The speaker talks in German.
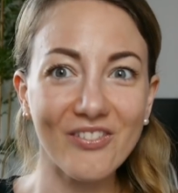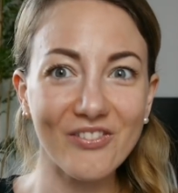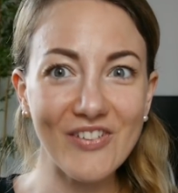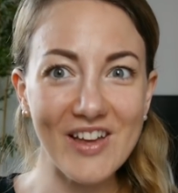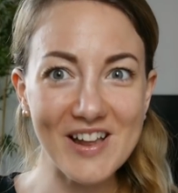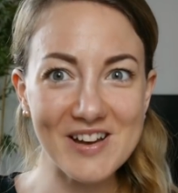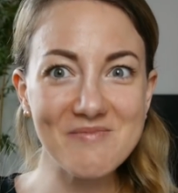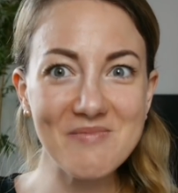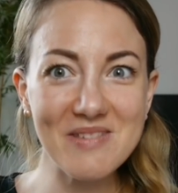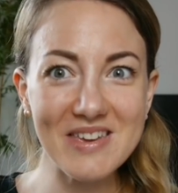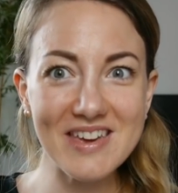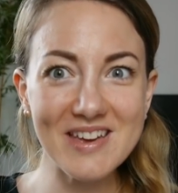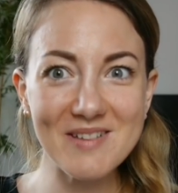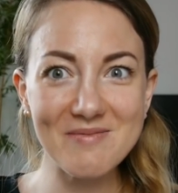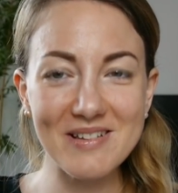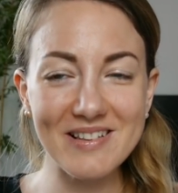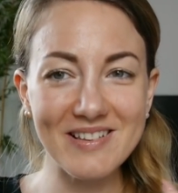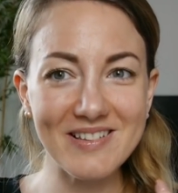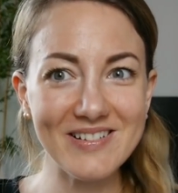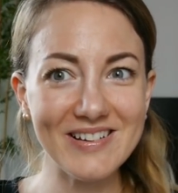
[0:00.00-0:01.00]
Gefällt mir
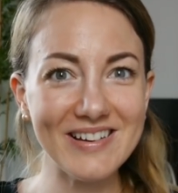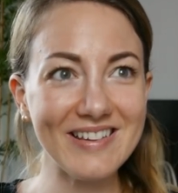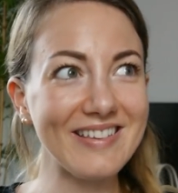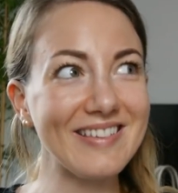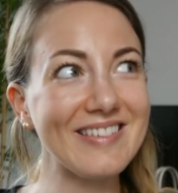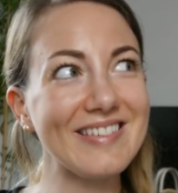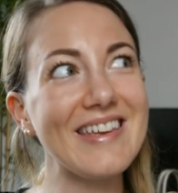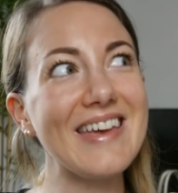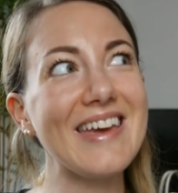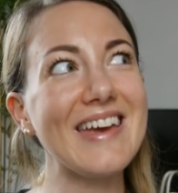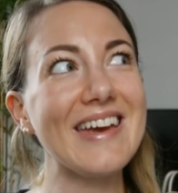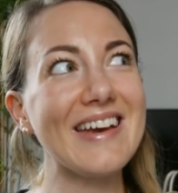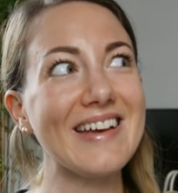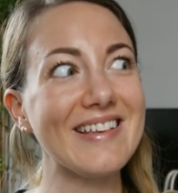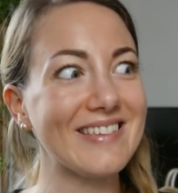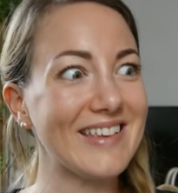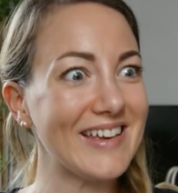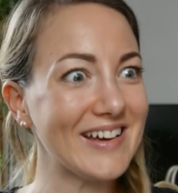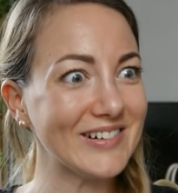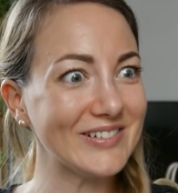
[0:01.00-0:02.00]
persönlich
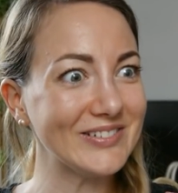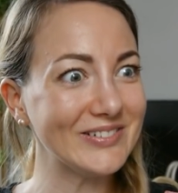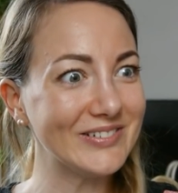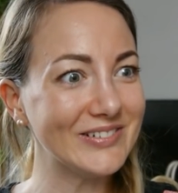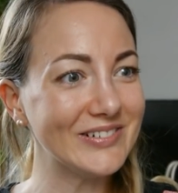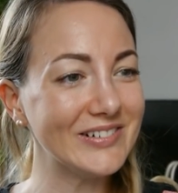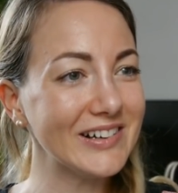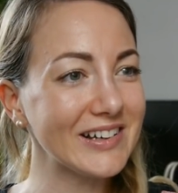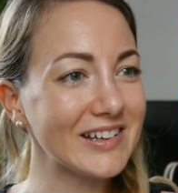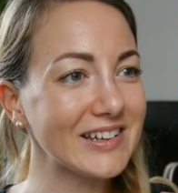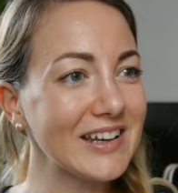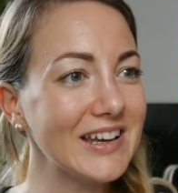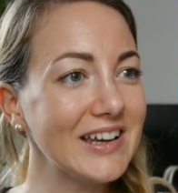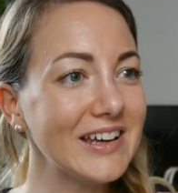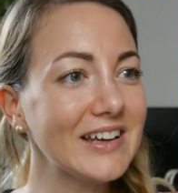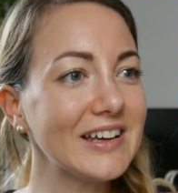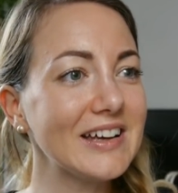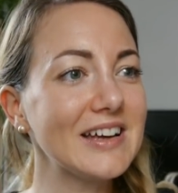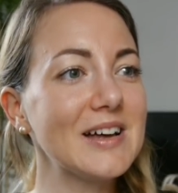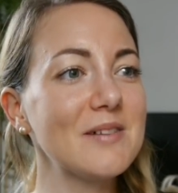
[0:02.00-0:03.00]
sehr, sehr gut.
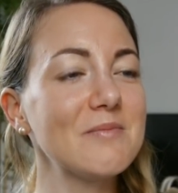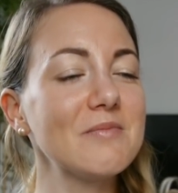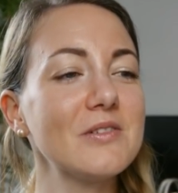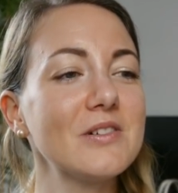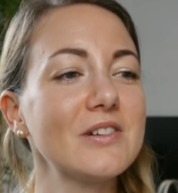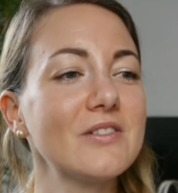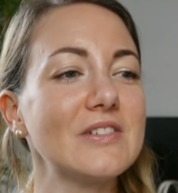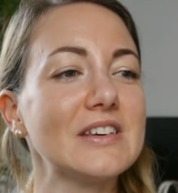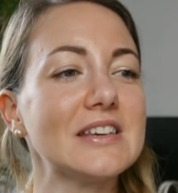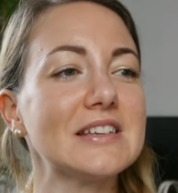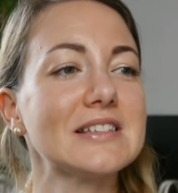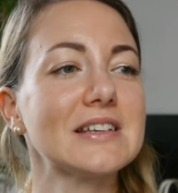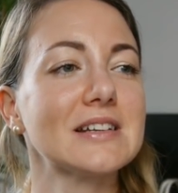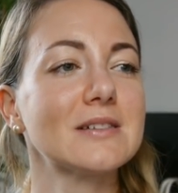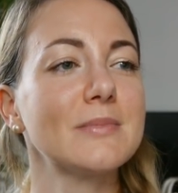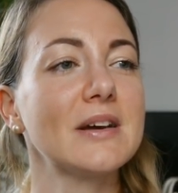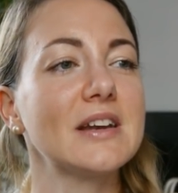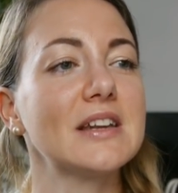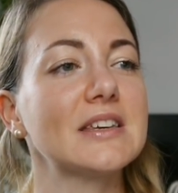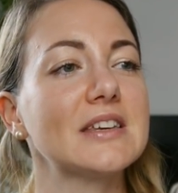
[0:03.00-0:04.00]
Ähm, und wie
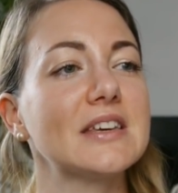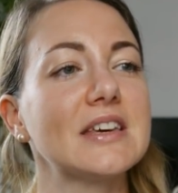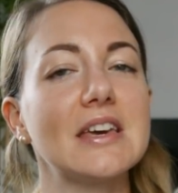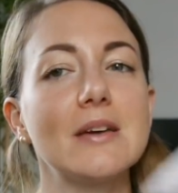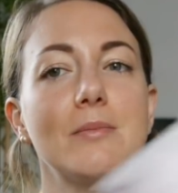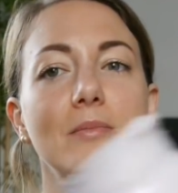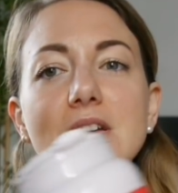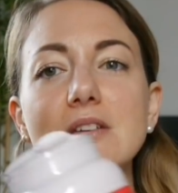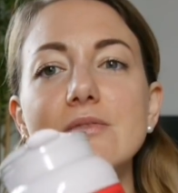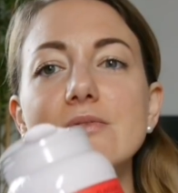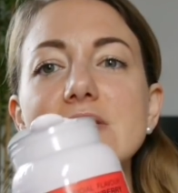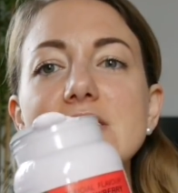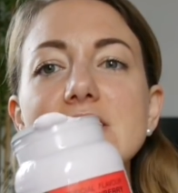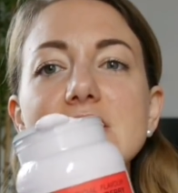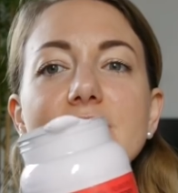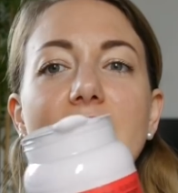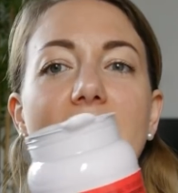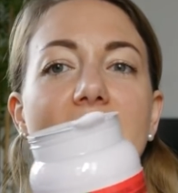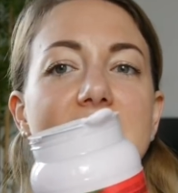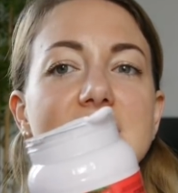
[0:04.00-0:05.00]
gesagt, meine Creme
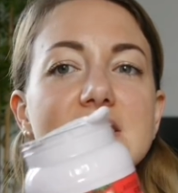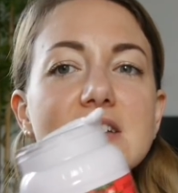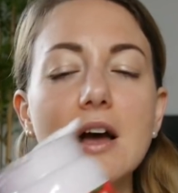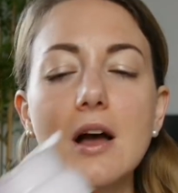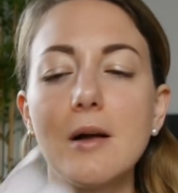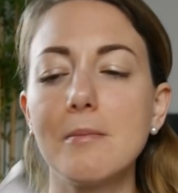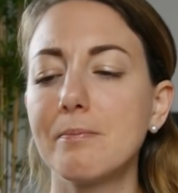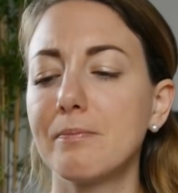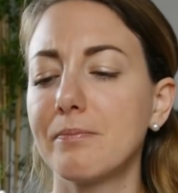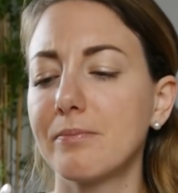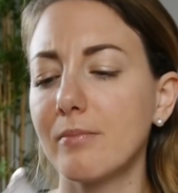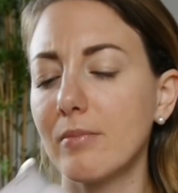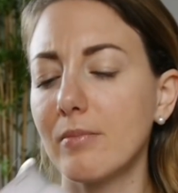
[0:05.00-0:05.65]
quillt weiter.